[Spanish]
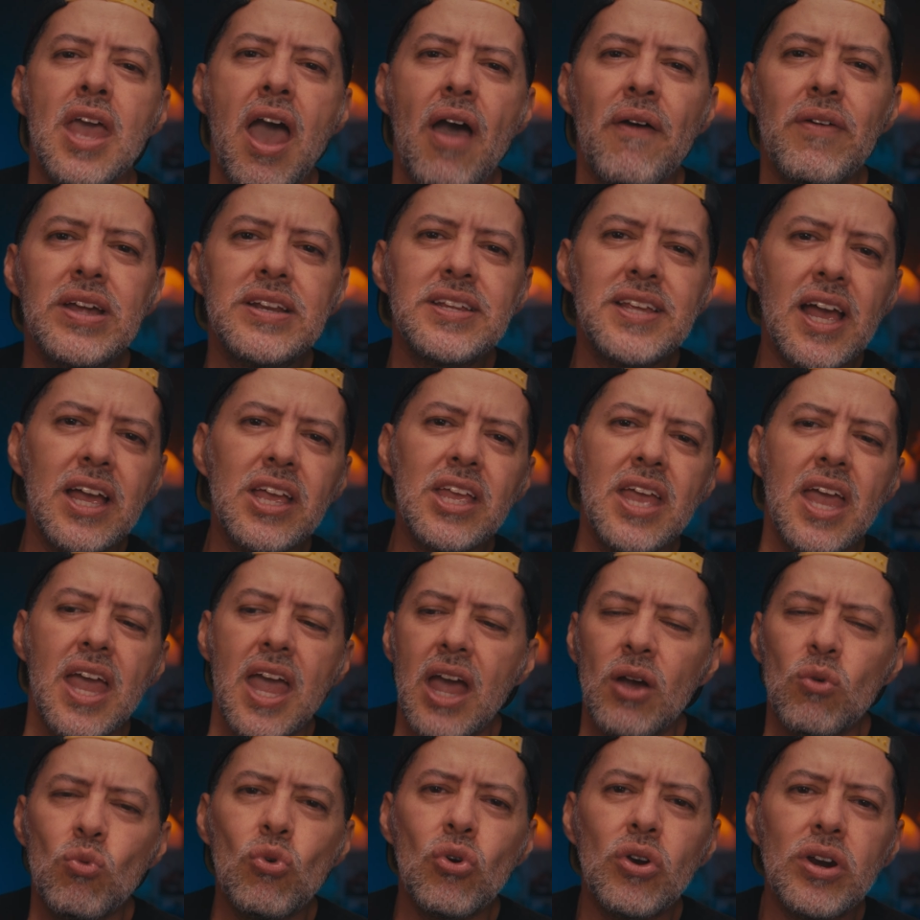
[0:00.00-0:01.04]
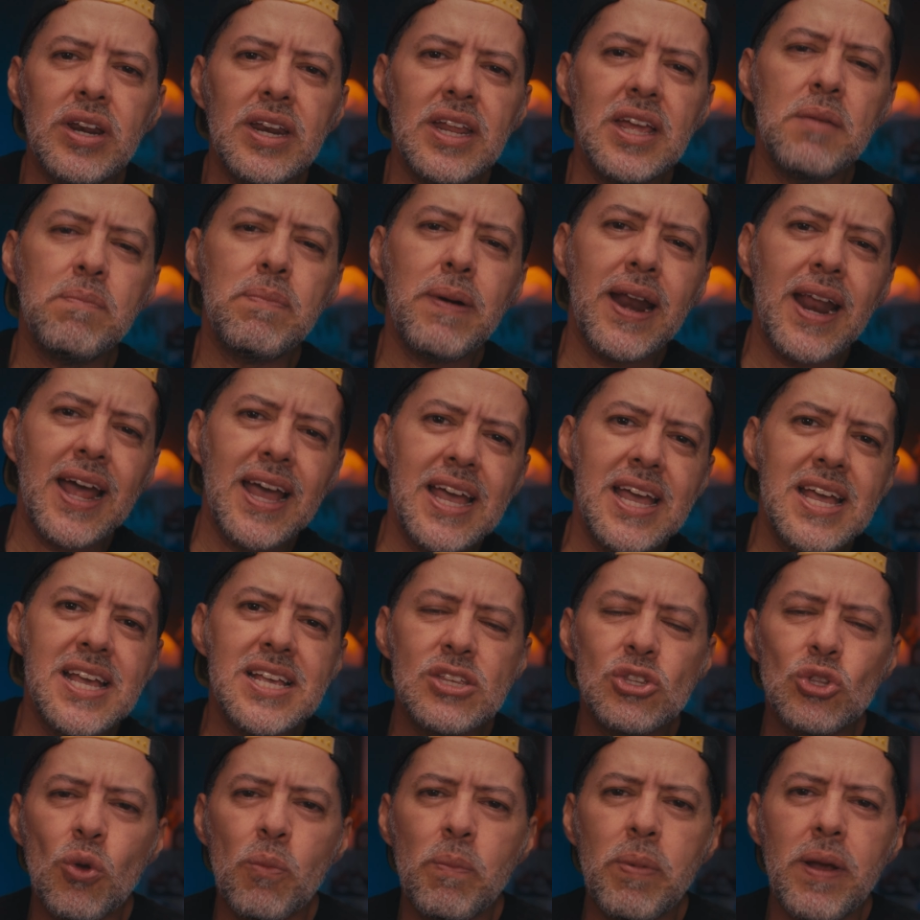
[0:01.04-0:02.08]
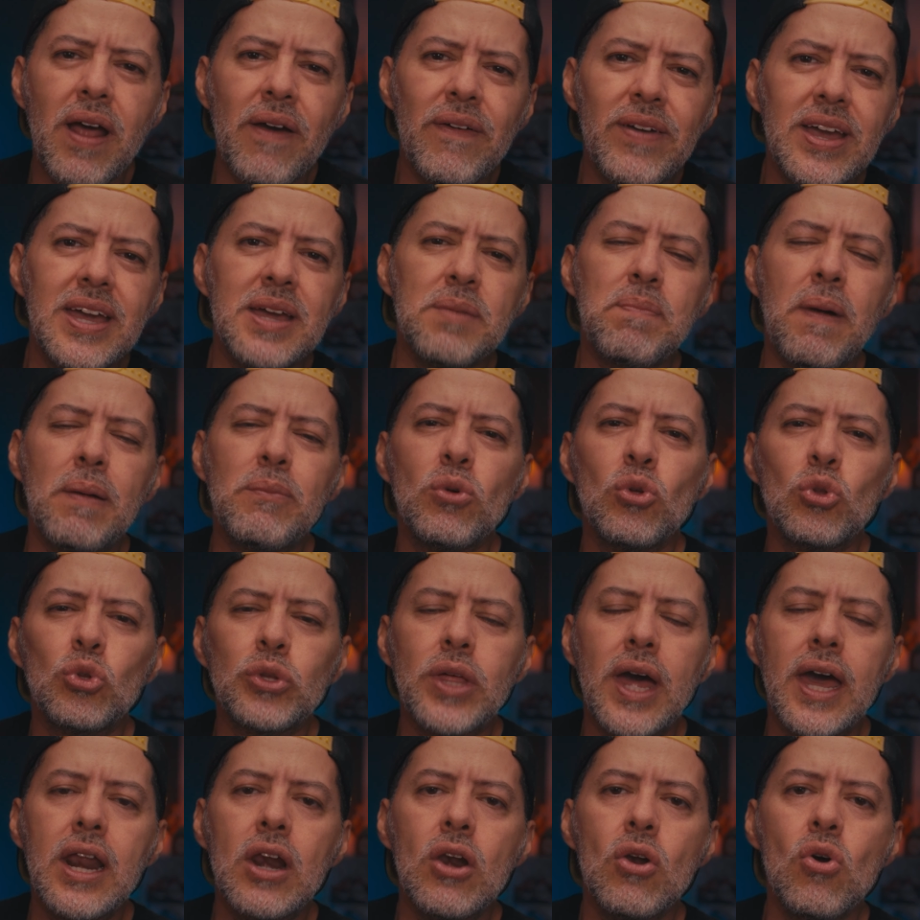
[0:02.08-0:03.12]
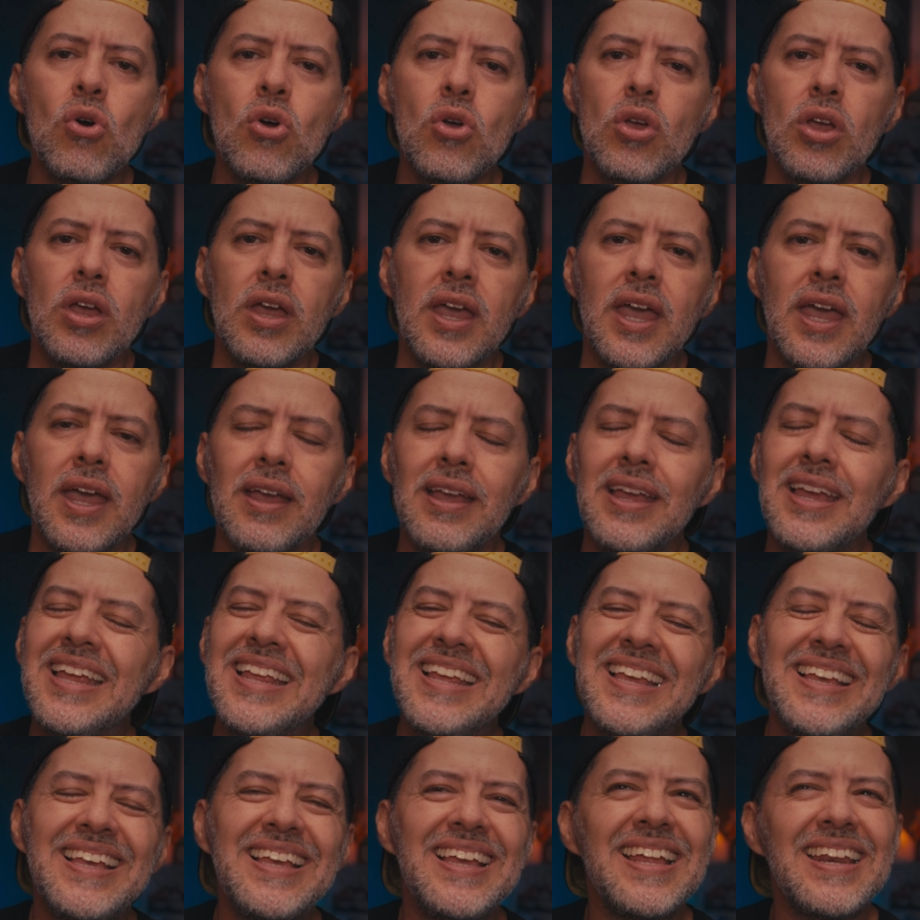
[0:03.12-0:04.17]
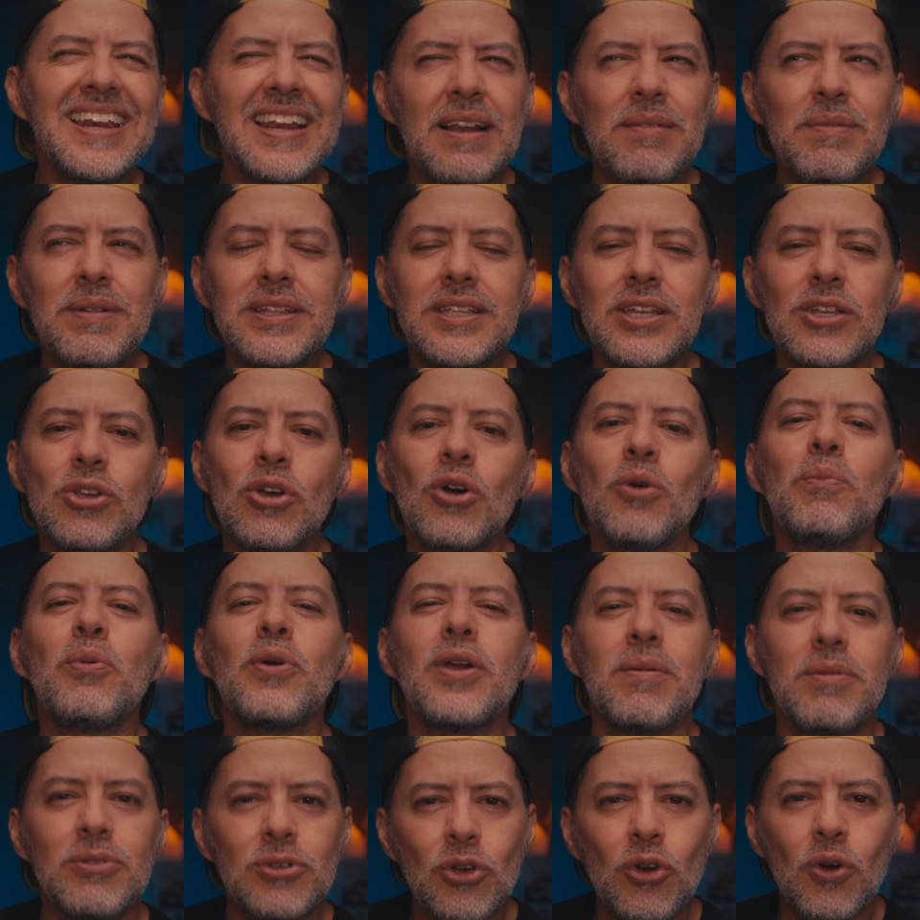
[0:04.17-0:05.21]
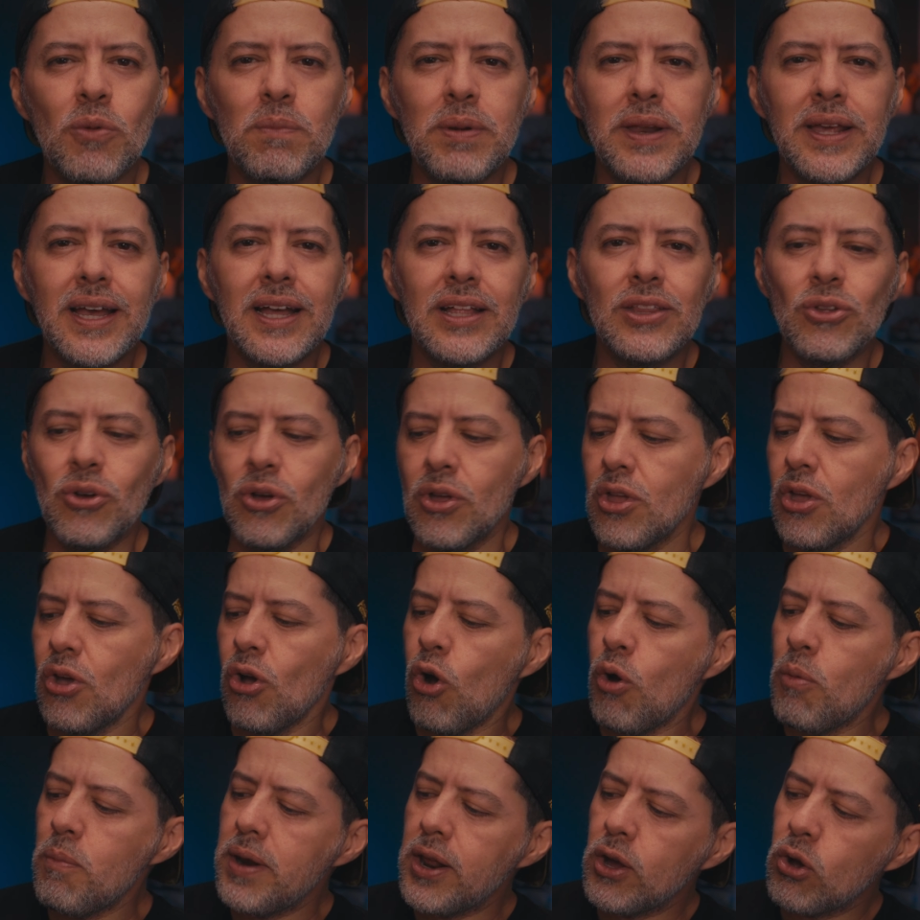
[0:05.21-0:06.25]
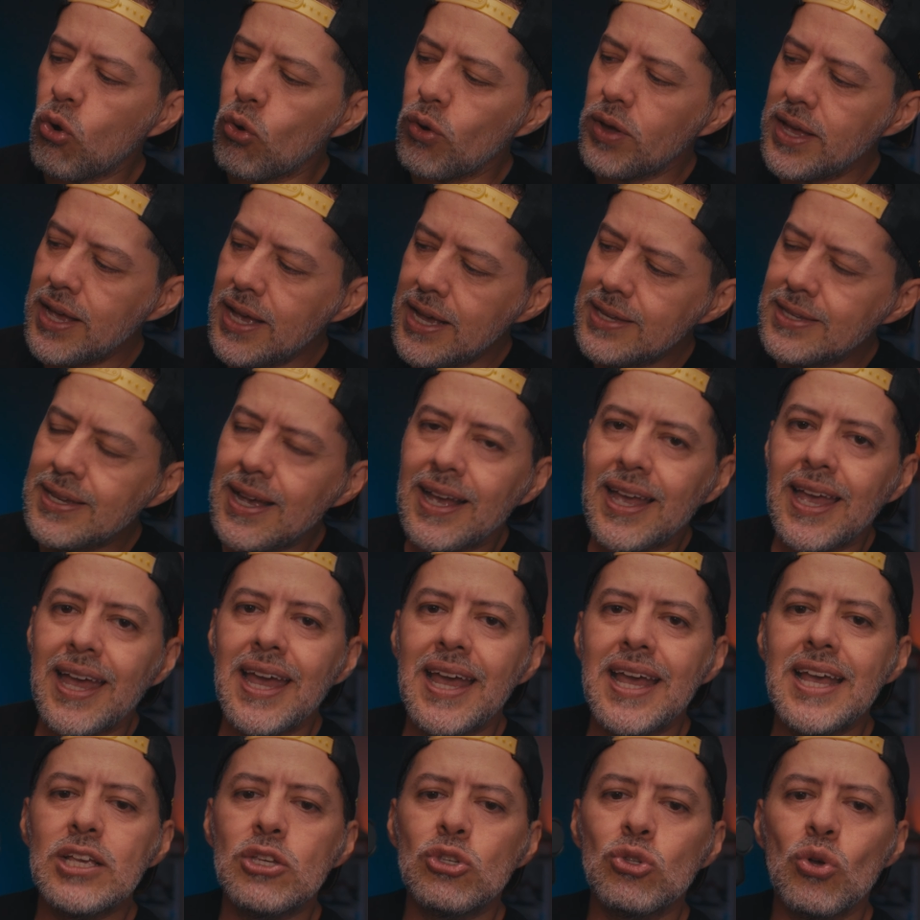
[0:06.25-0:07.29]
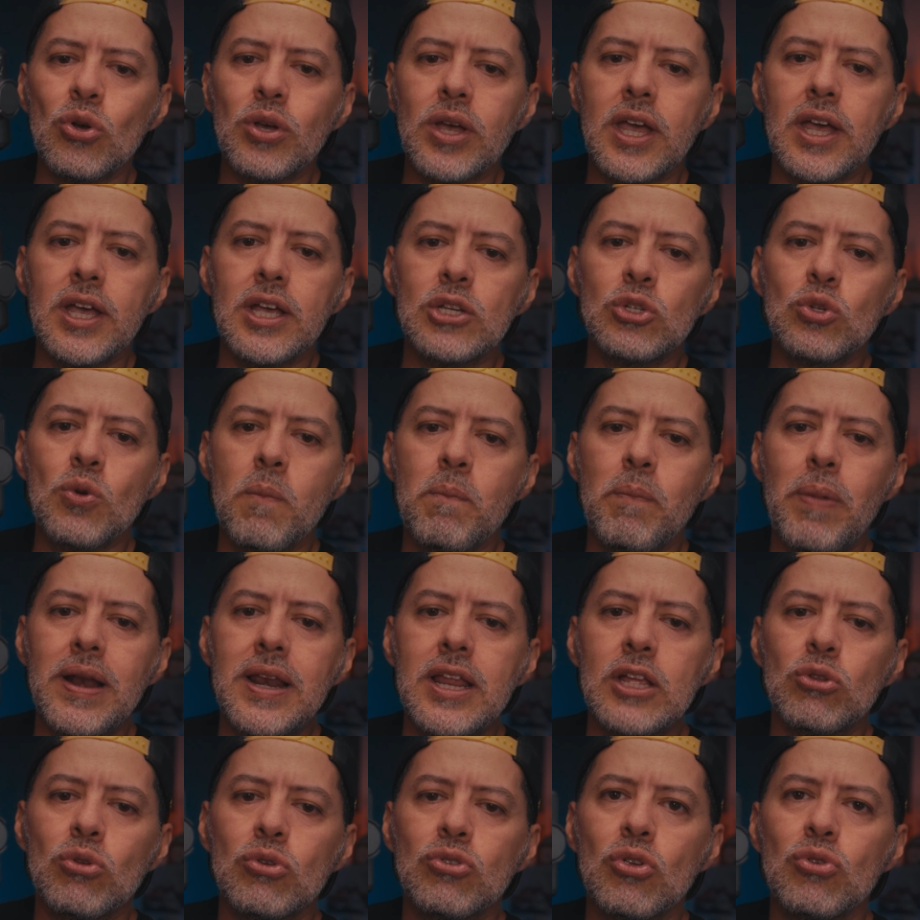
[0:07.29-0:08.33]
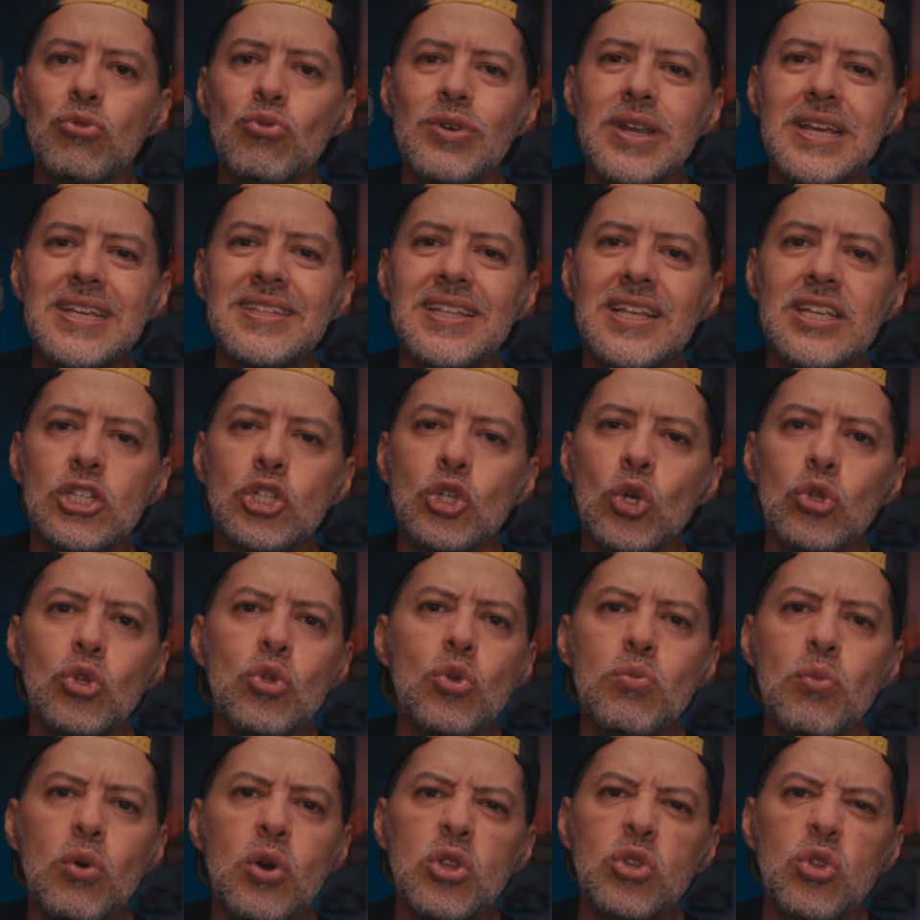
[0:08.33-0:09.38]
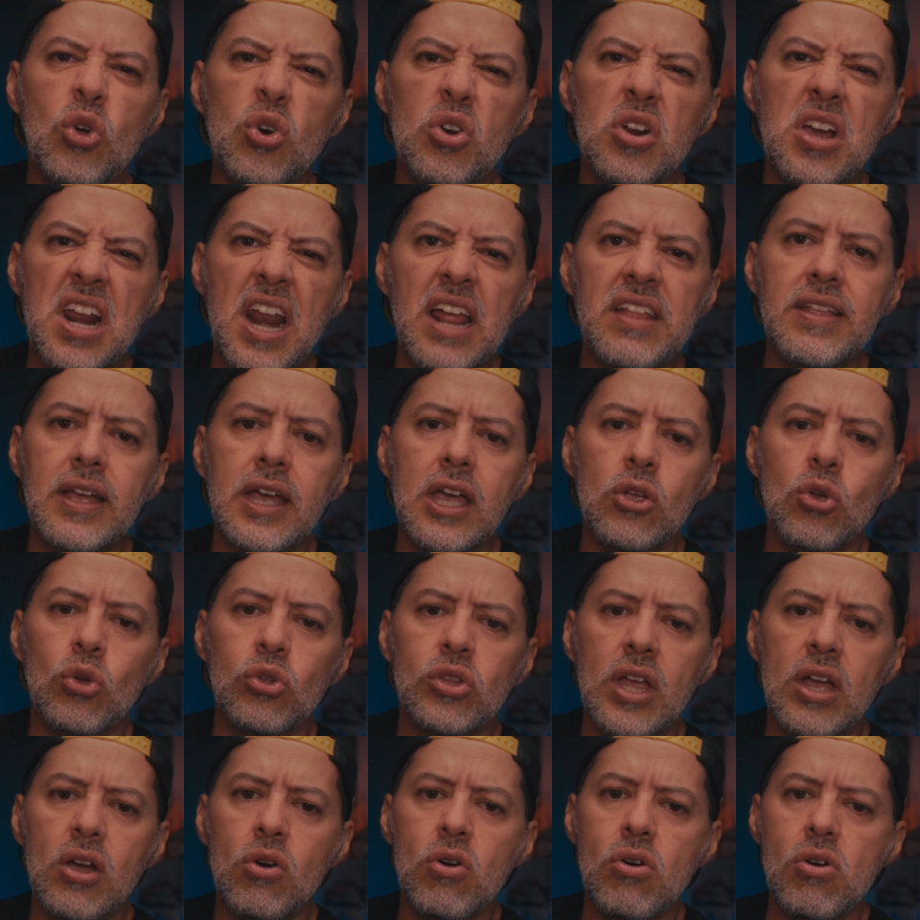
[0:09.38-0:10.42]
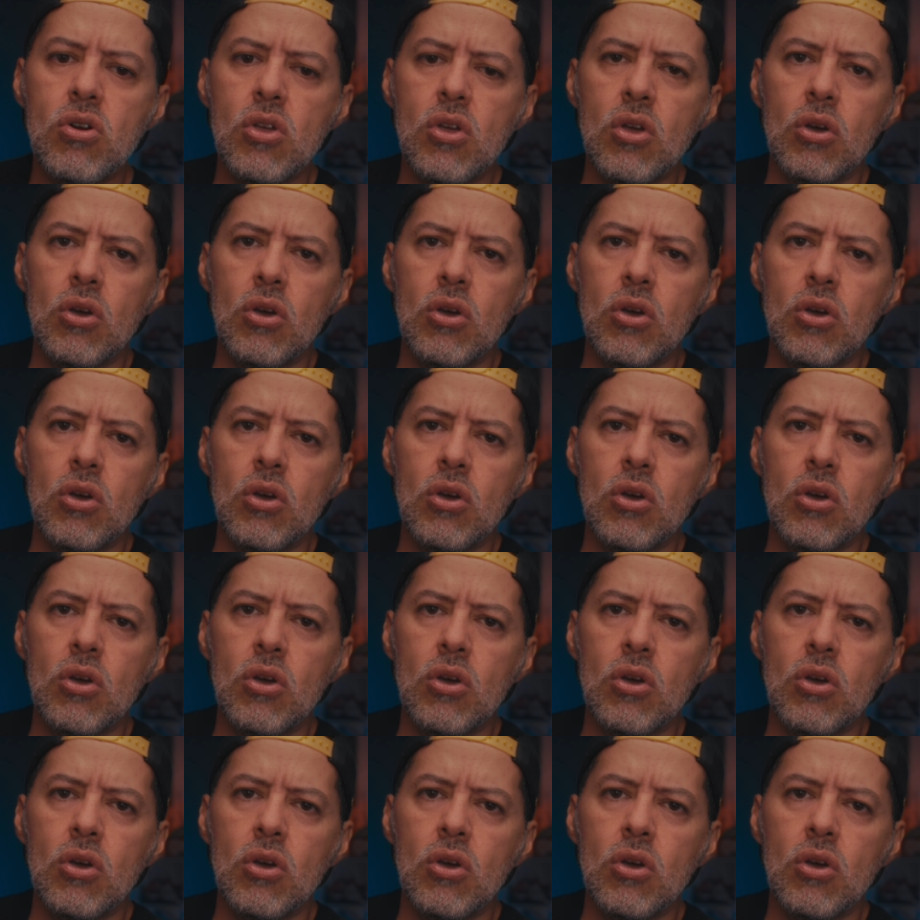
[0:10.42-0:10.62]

a ver si hay un rig para esto, para ver, para montarlo. Eh, y, realmente llego porque me estoy complicando? Hombre, cogí y saqué esto que es un palito. Esto es una extensión de un monitor grande que yo tengo,